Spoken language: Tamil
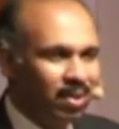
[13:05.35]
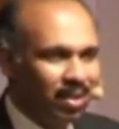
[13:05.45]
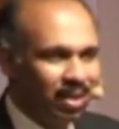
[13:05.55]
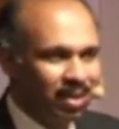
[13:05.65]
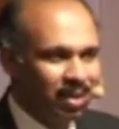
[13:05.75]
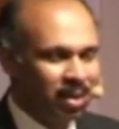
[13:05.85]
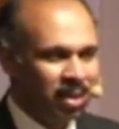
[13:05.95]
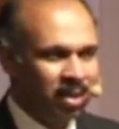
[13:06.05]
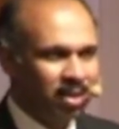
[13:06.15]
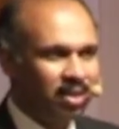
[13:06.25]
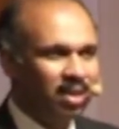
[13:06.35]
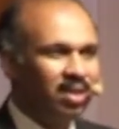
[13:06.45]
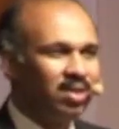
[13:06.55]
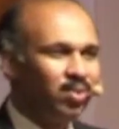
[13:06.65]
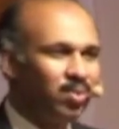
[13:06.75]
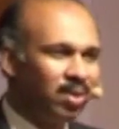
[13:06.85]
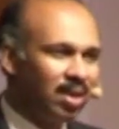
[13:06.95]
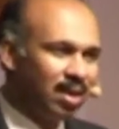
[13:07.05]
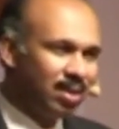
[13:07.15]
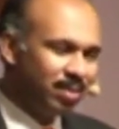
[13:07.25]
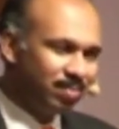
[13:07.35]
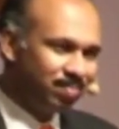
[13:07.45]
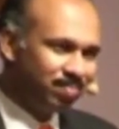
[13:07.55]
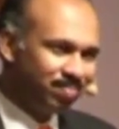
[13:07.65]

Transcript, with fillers: பங்கை தெரிந்து கொண்டாள்